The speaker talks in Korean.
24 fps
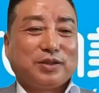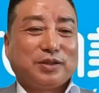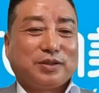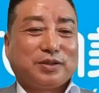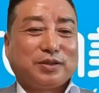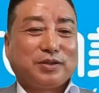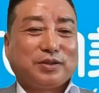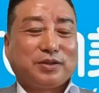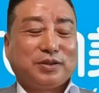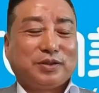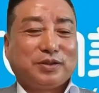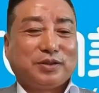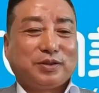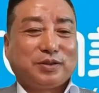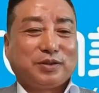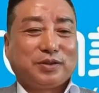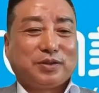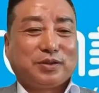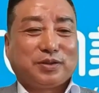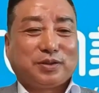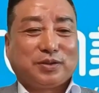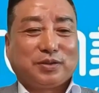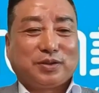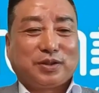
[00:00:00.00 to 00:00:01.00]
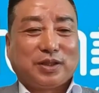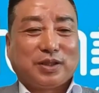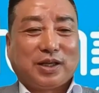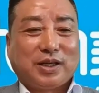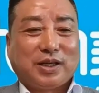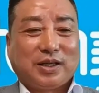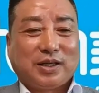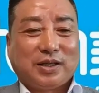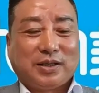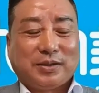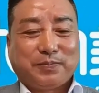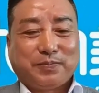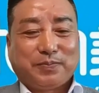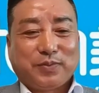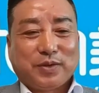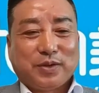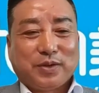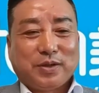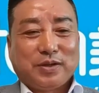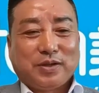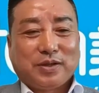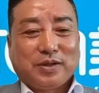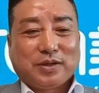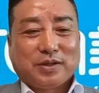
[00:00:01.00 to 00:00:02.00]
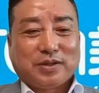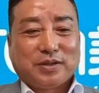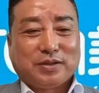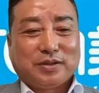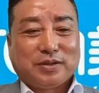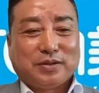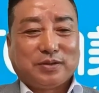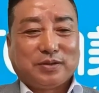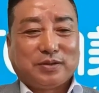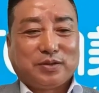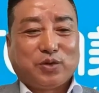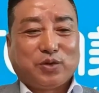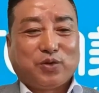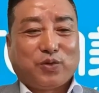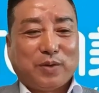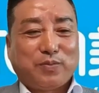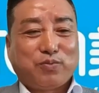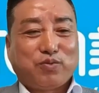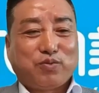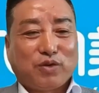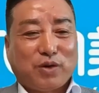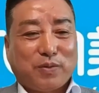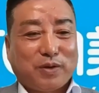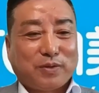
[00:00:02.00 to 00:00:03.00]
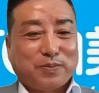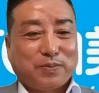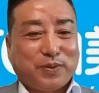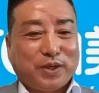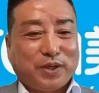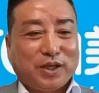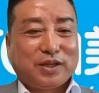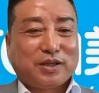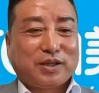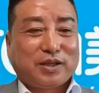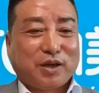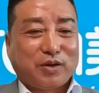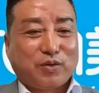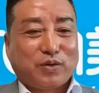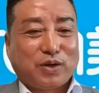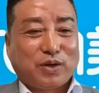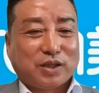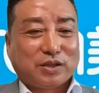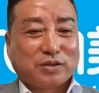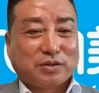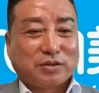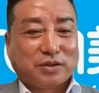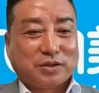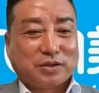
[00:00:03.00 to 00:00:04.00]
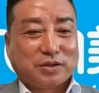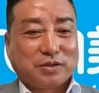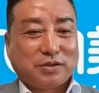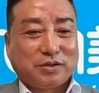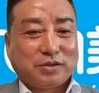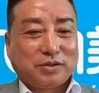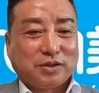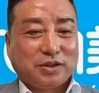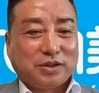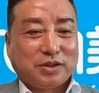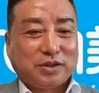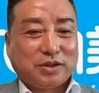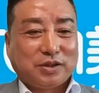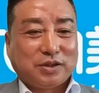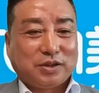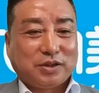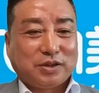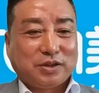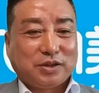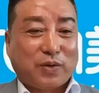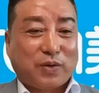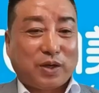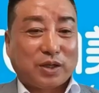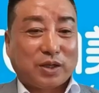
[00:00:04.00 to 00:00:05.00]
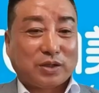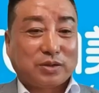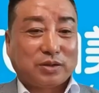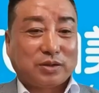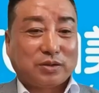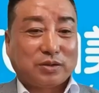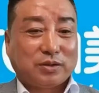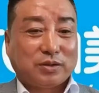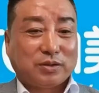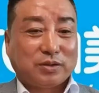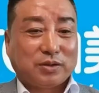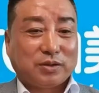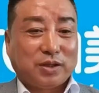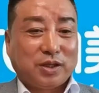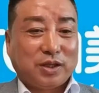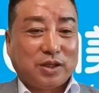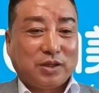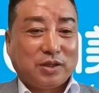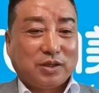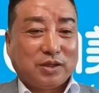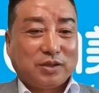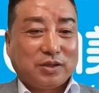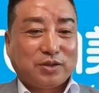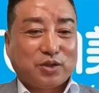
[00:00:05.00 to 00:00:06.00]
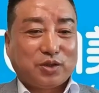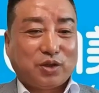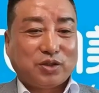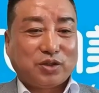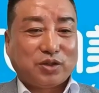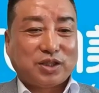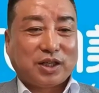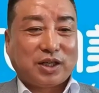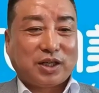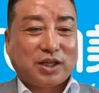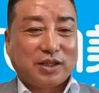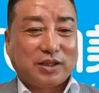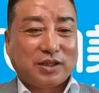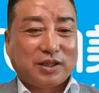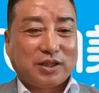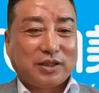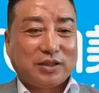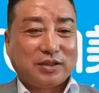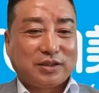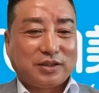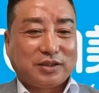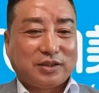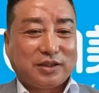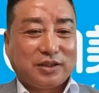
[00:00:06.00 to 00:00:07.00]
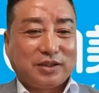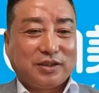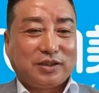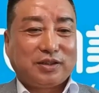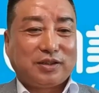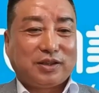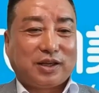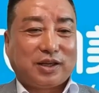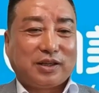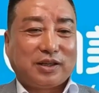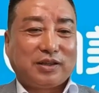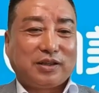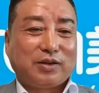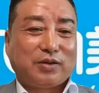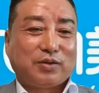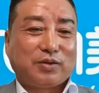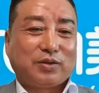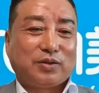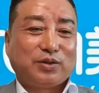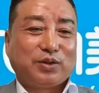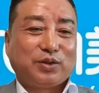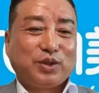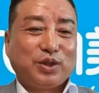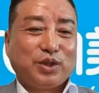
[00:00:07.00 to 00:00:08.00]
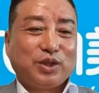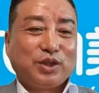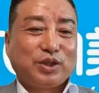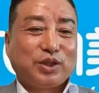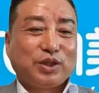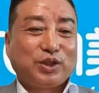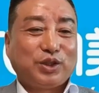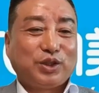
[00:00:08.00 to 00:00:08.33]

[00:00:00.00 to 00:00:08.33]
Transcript: 그걸 드든절에서 제가 그 저 와이프가 막 비행기 타고 와서 이거 한국에 와서 그 정착분들이 이런 거 하냐고